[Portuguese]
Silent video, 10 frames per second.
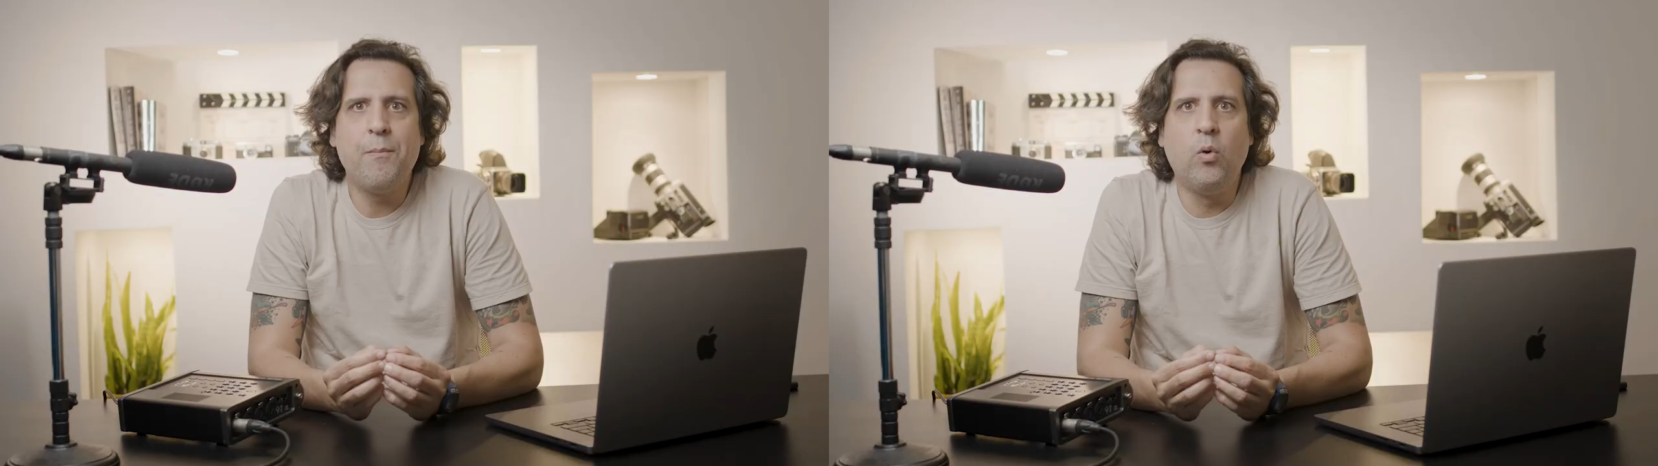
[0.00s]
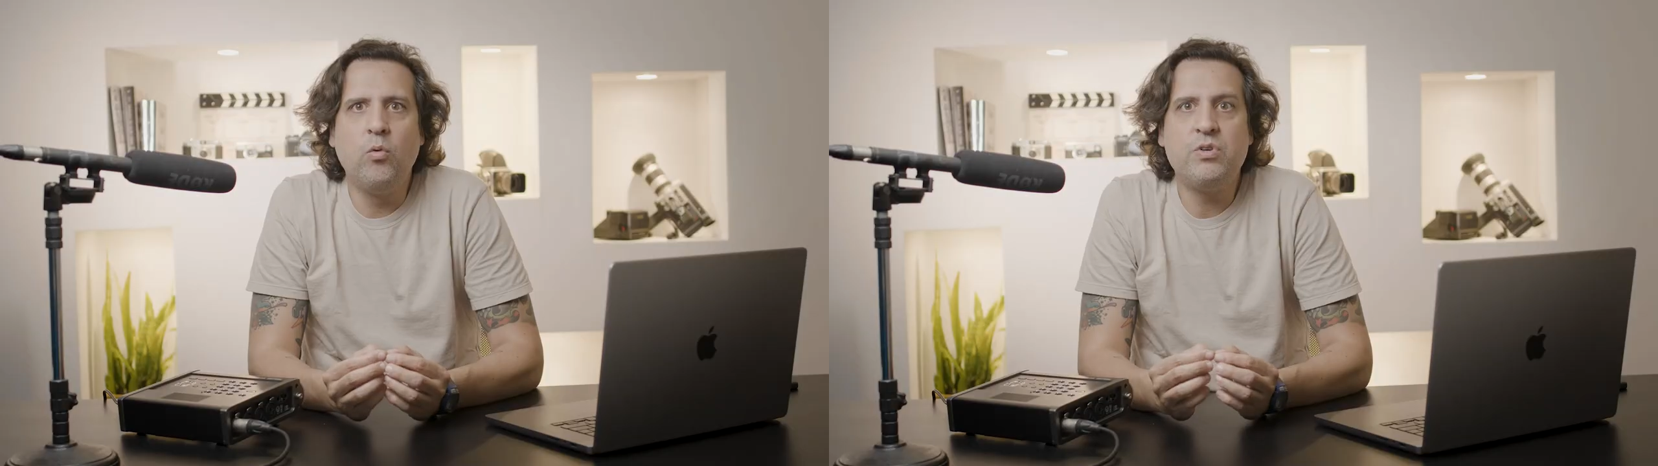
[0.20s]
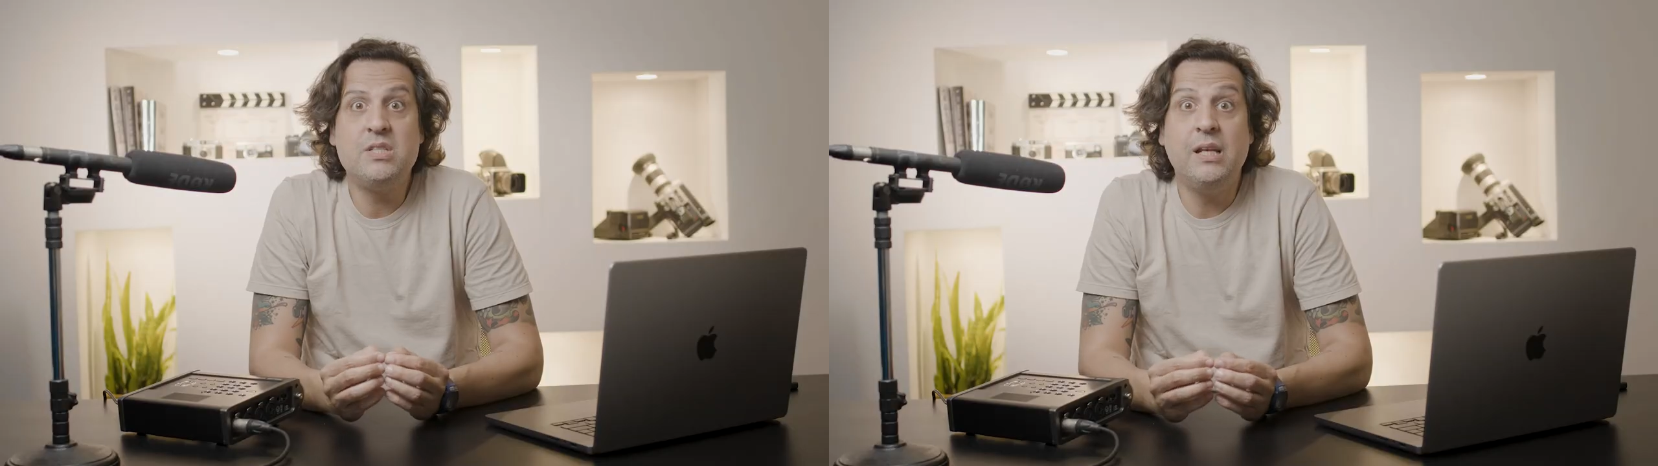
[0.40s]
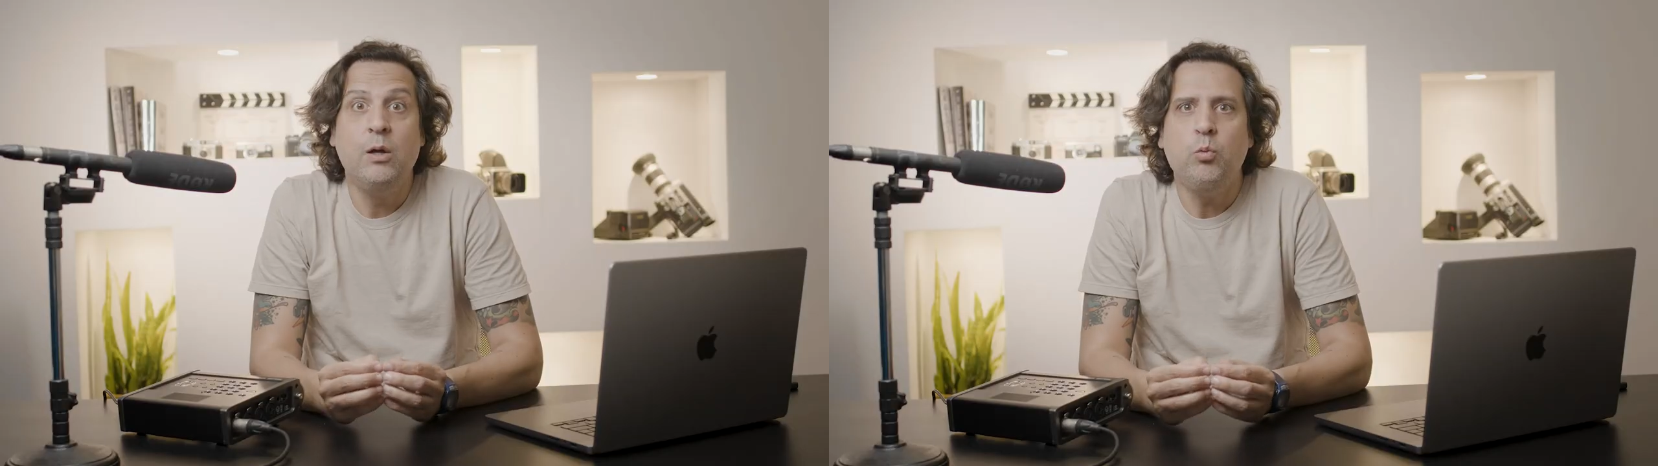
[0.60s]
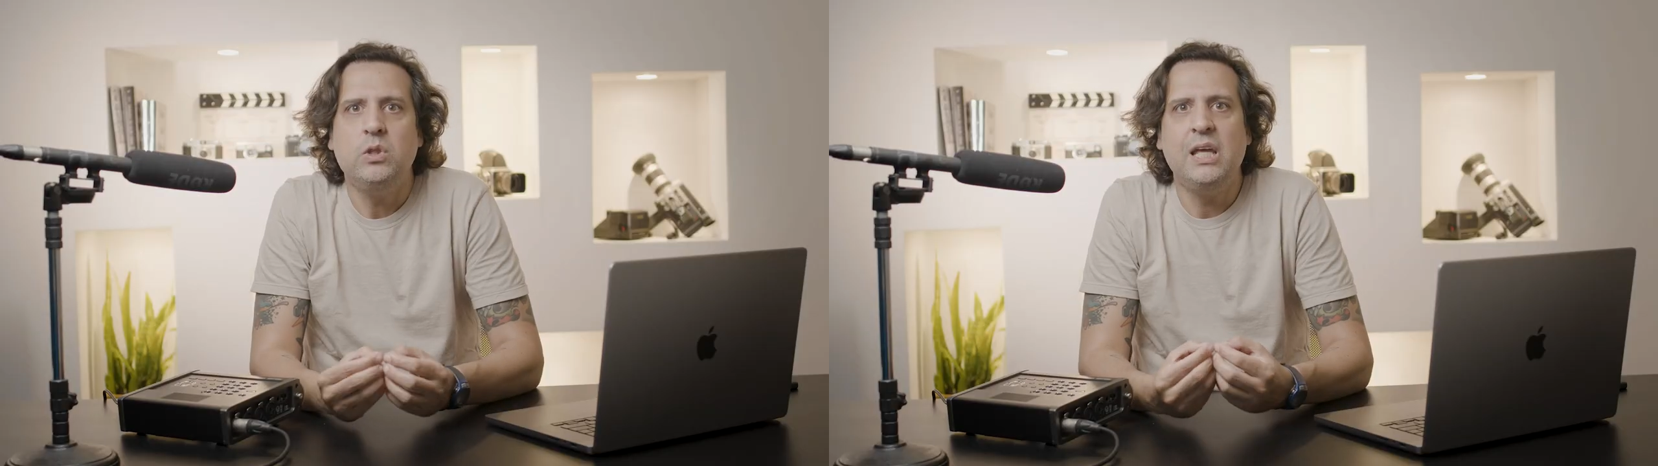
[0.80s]
bom você
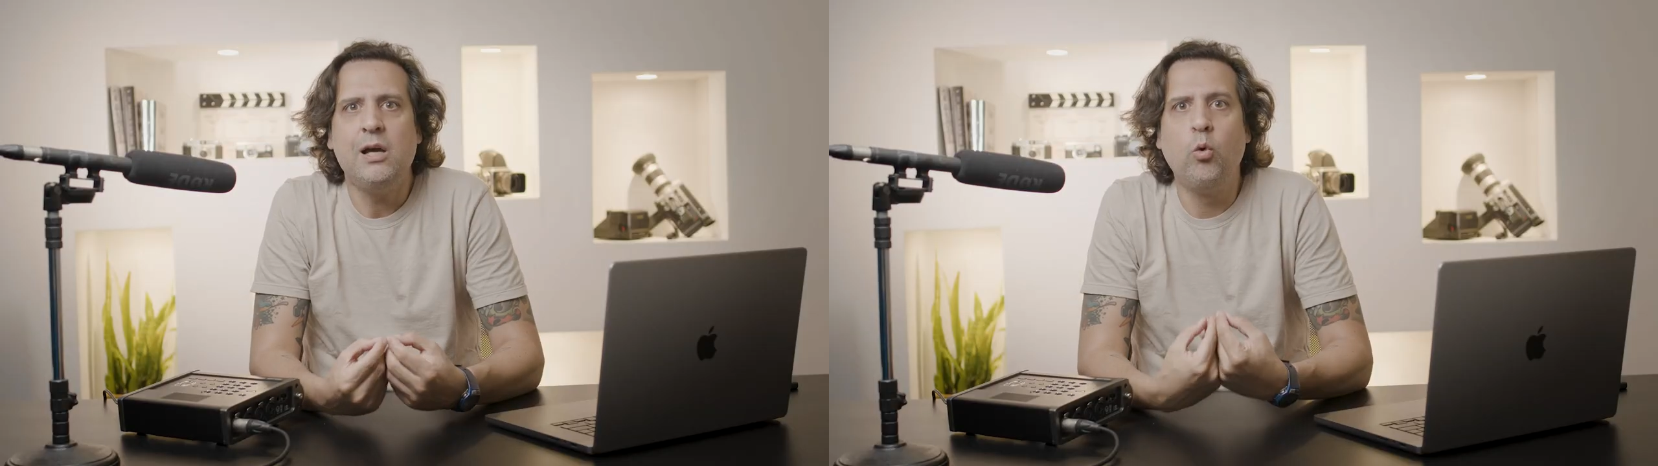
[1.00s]
não ter